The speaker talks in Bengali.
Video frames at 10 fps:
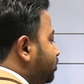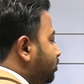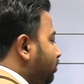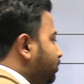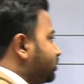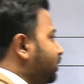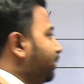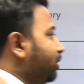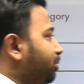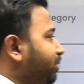পর্যন্ত বসতে
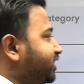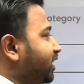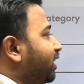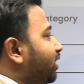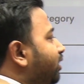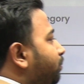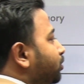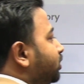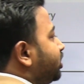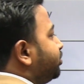পারবে বা জেনারেলরা
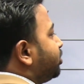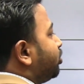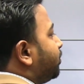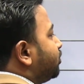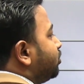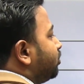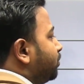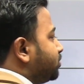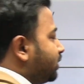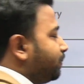বত্রিশ বছর পর্যন্ত
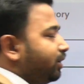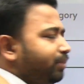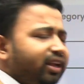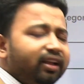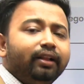বসতে পারবে